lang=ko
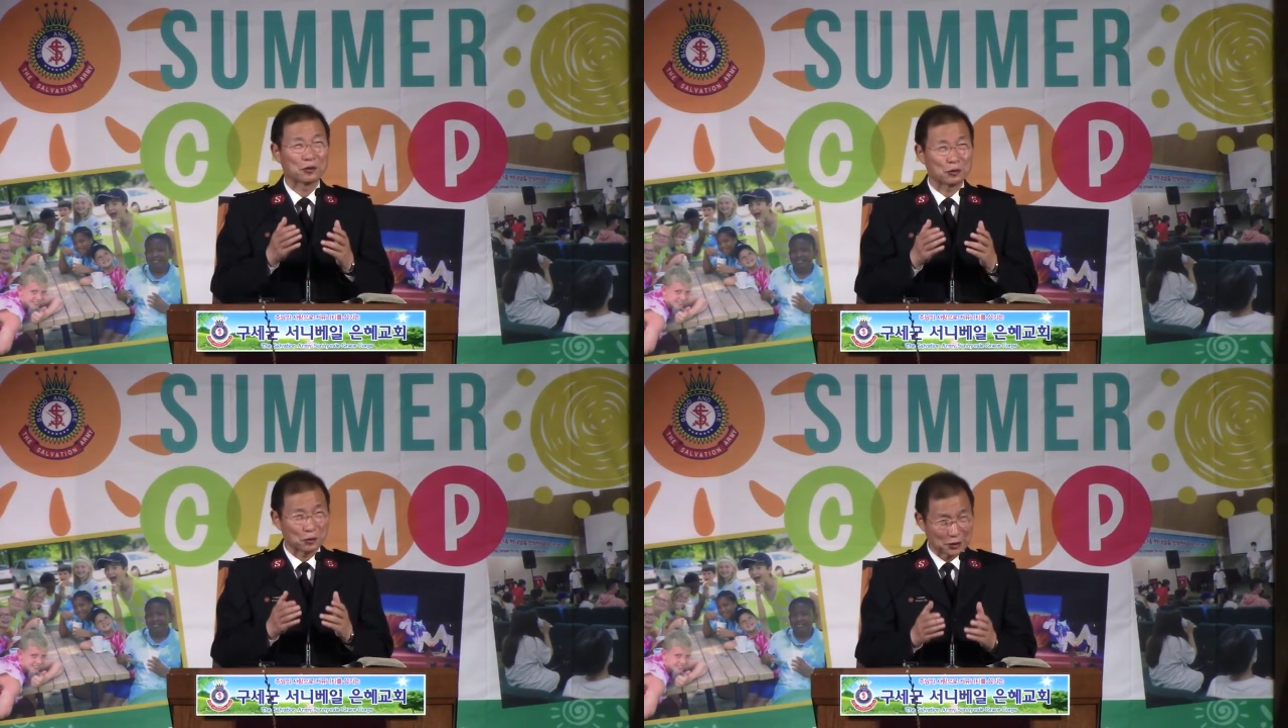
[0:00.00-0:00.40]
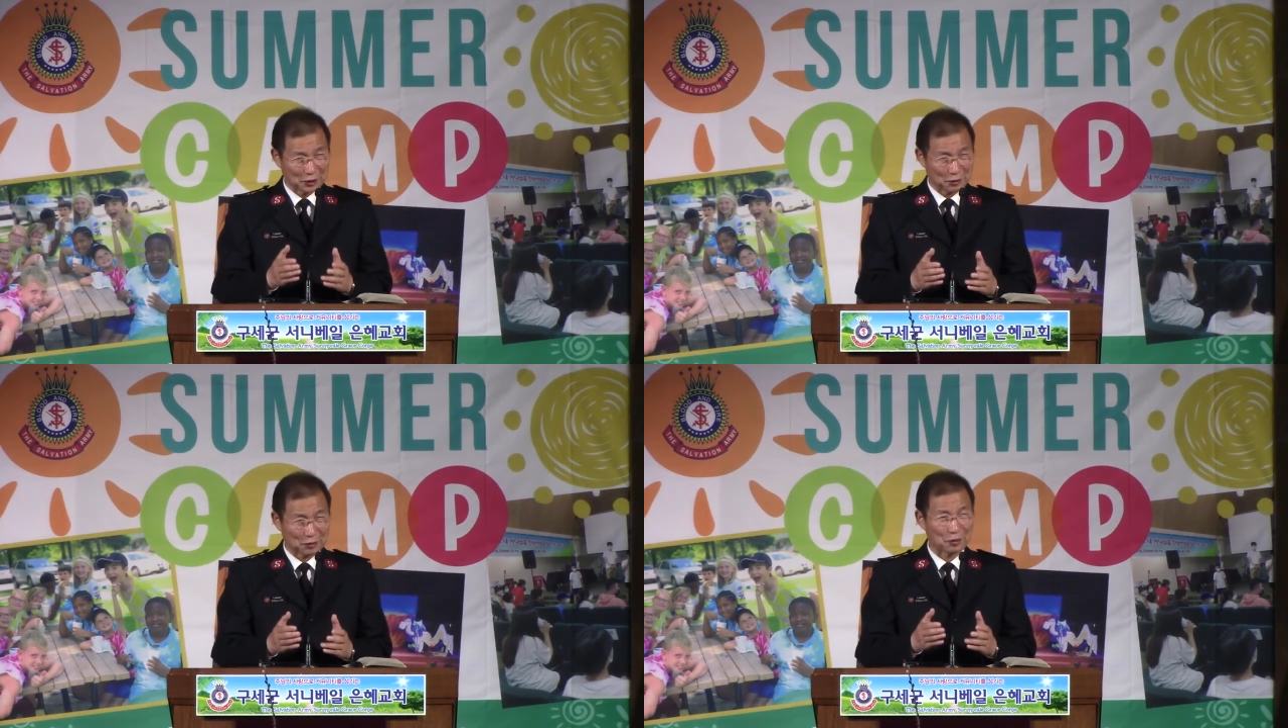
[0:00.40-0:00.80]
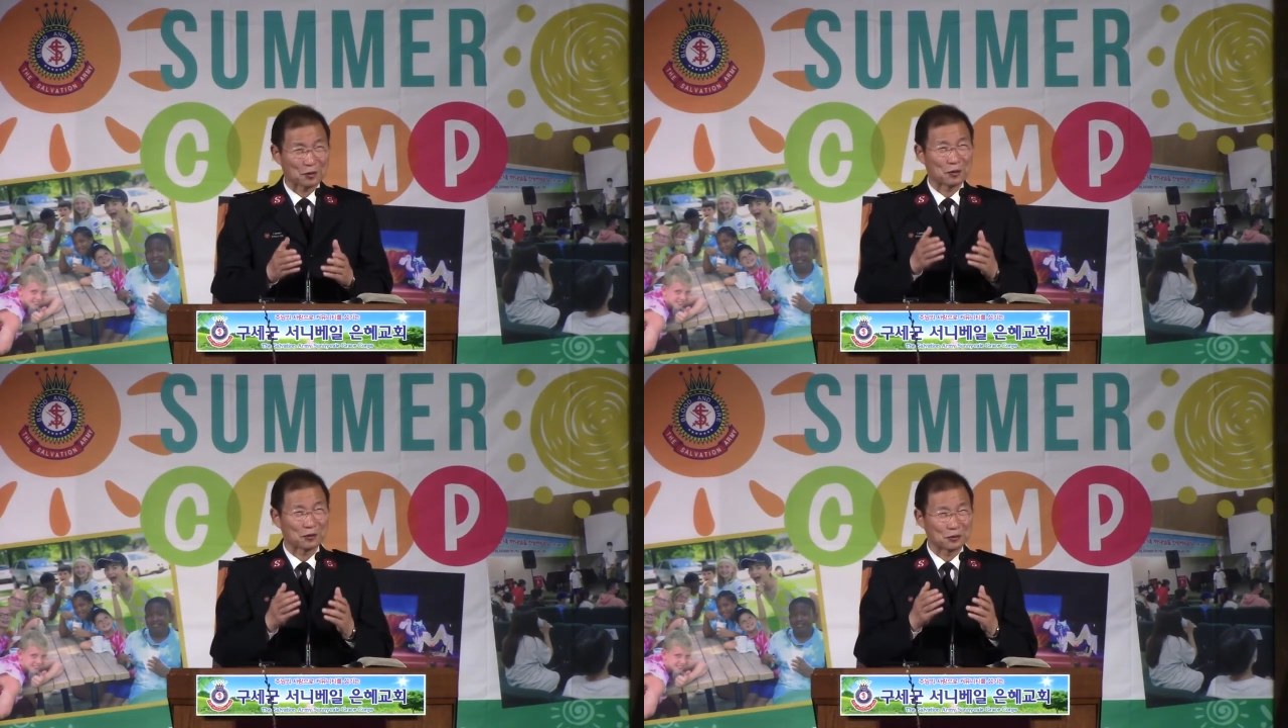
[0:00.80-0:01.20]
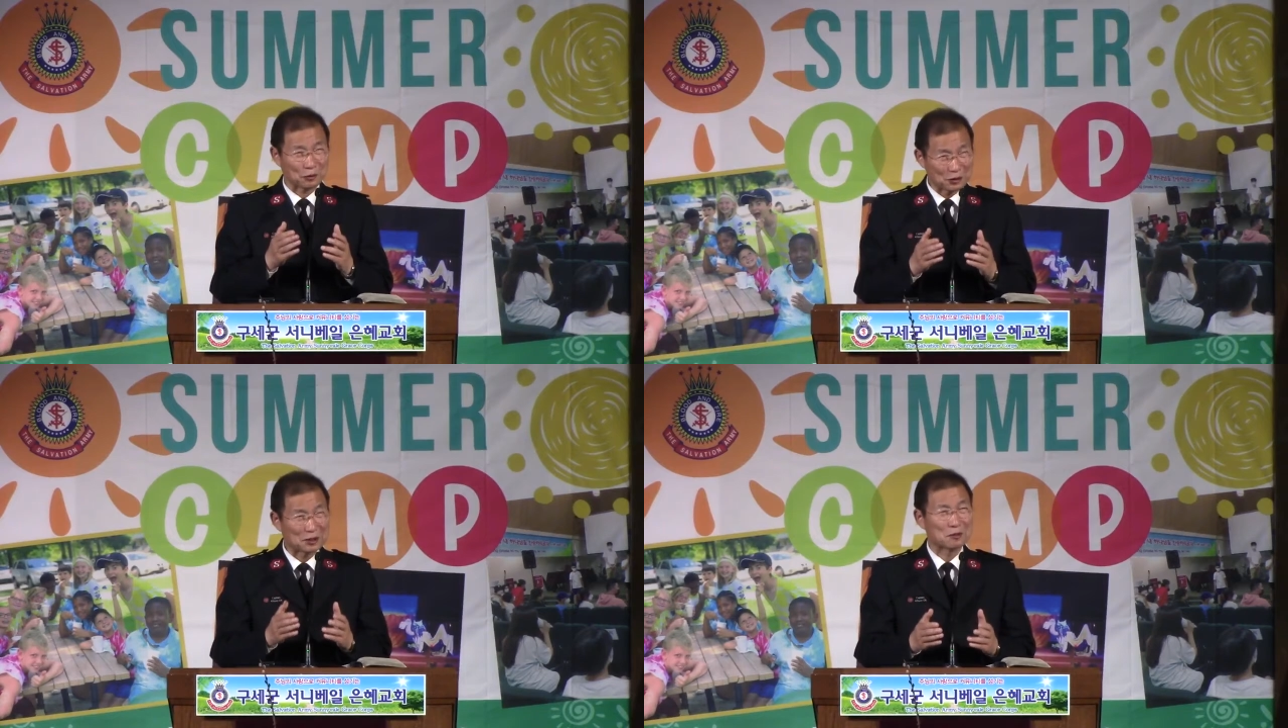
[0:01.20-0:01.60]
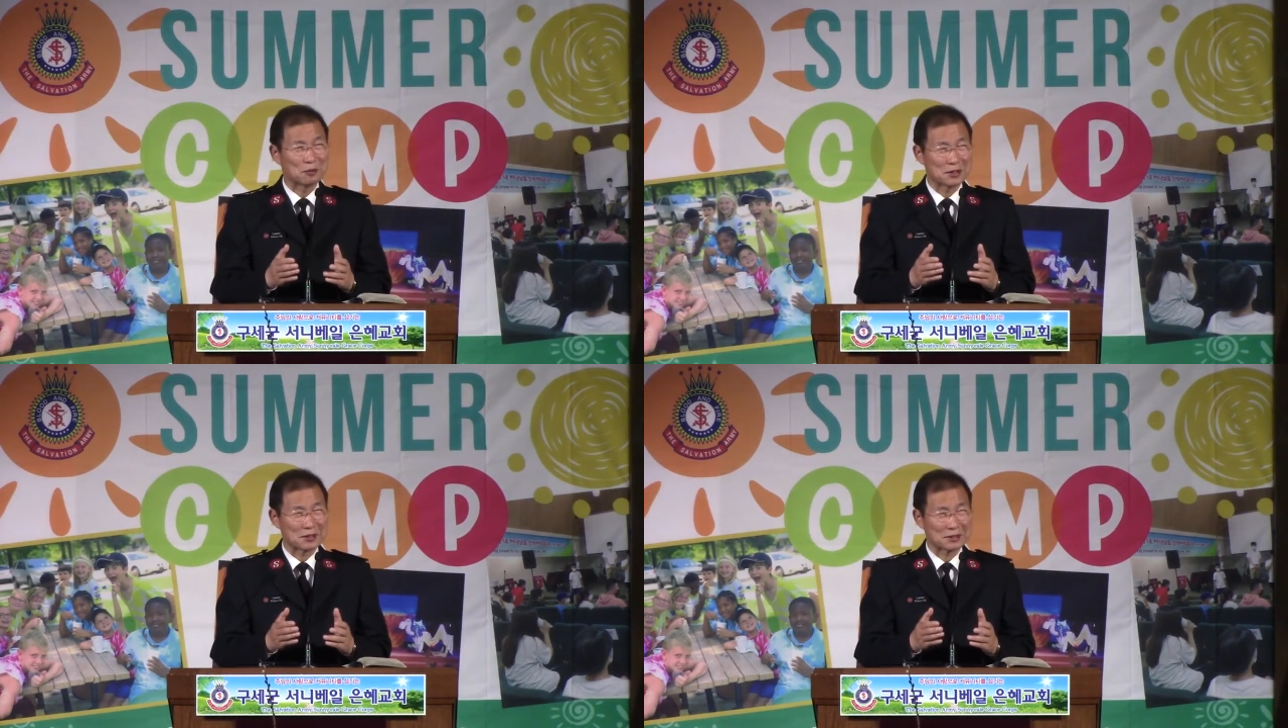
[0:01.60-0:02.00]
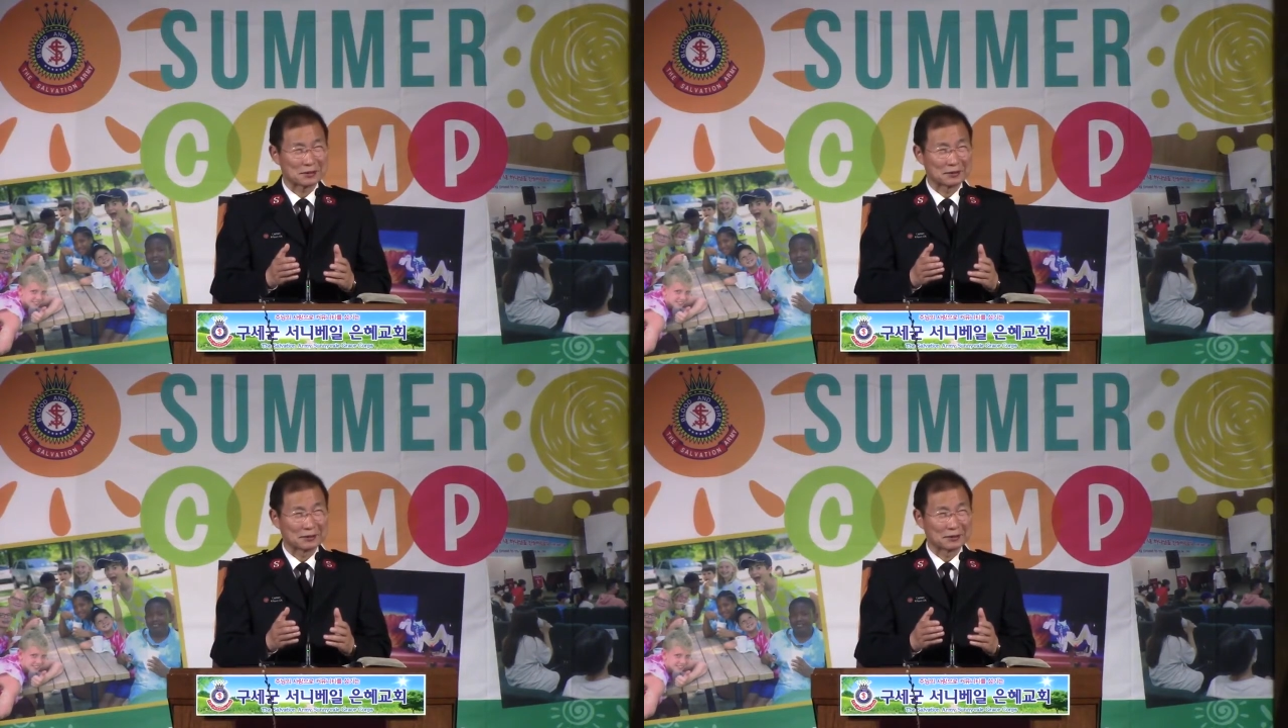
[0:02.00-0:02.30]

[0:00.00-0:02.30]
또 읽고 또 읽으면서